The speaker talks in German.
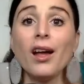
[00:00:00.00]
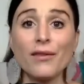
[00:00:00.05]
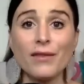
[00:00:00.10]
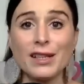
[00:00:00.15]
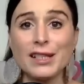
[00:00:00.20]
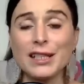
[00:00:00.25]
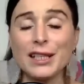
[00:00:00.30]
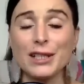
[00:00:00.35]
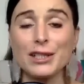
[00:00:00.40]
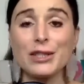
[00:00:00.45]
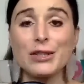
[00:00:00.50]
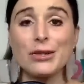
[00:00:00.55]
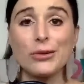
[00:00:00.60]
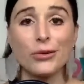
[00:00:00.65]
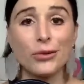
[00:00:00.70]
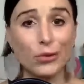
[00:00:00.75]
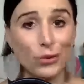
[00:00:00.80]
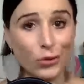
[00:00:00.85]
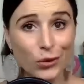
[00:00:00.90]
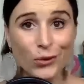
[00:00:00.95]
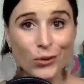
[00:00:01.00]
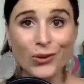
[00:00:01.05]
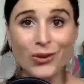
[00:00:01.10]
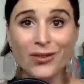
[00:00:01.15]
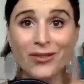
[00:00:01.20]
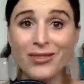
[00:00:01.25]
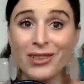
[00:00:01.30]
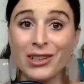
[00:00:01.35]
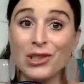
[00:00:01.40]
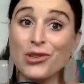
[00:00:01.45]
Was kannst du nun
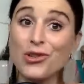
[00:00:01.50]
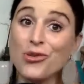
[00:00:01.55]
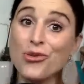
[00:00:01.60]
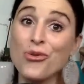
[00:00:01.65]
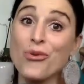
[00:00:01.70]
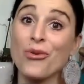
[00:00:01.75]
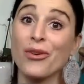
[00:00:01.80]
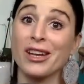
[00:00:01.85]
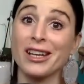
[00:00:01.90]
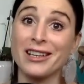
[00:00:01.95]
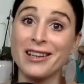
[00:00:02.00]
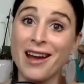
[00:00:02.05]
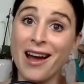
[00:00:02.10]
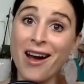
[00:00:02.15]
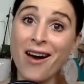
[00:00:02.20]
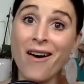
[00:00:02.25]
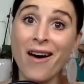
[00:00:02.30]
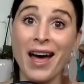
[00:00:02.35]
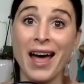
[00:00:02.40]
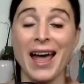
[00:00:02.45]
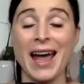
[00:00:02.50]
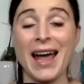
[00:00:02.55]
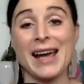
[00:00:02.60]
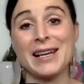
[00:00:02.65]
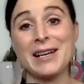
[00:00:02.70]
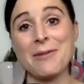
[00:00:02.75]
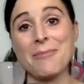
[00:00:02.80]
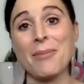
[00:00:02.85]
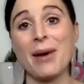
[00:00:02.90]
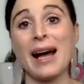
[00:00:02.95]
tun, wenn du genau
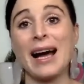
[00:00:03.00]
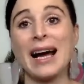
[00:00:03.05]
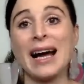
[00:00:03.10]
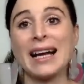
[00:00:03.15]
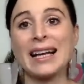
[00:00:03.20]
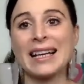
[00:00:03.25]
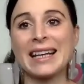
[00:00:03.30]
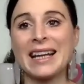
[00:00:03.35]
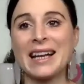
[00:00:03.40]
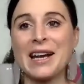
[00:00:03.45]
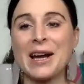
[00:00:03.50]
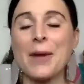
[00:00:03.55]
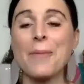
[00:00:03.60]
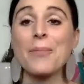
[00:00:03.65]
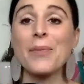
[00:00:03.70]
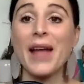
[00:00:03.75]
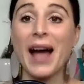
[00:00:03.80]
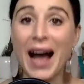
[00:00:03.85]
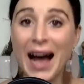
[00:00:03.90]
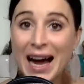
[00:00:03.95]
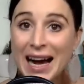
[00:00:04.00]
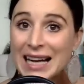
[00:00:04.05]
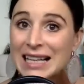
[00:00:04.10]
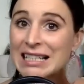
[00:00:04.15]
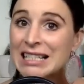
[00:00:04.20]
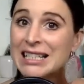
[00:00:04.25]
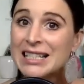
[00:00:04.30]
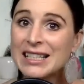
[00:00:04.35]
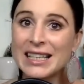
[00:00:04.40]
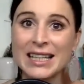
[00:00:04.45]
einen Partner
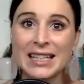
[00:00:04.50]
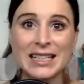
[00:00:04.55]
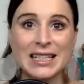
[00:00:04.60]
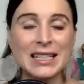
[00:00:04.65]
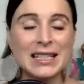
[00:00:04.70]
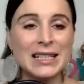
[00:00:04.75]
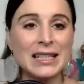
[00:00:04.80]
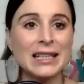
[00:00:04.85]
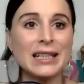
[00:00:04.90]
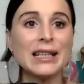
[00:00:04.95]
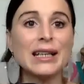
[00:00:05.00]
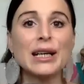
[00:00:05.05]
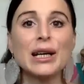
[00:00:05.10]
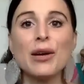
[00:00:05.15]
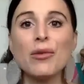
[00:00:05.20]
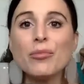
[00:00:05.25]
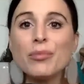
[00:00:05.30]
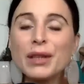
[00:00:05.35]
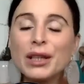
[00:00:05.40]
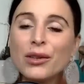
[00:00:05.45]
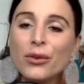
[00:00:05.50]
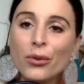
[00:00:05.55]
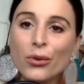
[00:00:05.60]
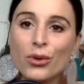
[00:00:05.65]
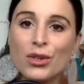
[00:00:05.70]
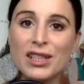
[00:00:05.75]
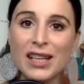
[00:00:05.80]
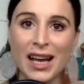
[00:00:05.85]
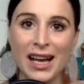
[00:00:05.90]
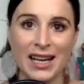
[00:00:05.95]
hast, der diese
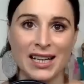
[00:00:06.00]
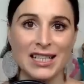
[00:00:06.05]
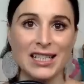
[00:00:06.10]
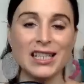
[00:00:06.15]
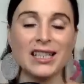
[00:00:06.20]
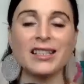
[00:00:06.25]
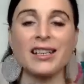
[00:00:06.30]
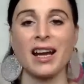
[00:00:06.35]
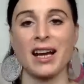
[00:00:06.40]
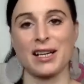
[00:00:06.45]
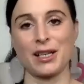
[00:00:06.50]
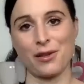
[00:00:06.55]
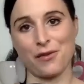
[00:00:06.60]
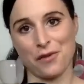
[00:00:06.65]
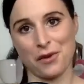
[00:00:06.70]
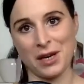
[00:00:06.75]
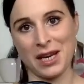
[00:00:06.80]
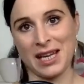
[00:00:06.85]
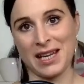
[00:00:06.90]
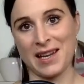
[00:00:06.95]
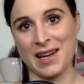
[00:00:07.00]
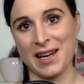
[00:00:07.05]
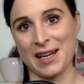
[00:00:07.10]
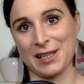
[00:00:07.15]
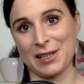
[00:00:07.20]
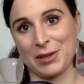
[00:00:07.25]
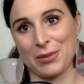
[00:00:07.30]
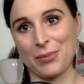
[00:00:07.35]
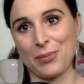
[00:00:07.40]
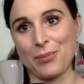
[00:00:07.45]
Bindungsangst hat, der Angst vor Nähe
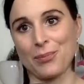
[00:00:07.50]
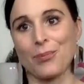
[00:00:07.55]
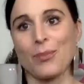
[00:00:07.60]
hat?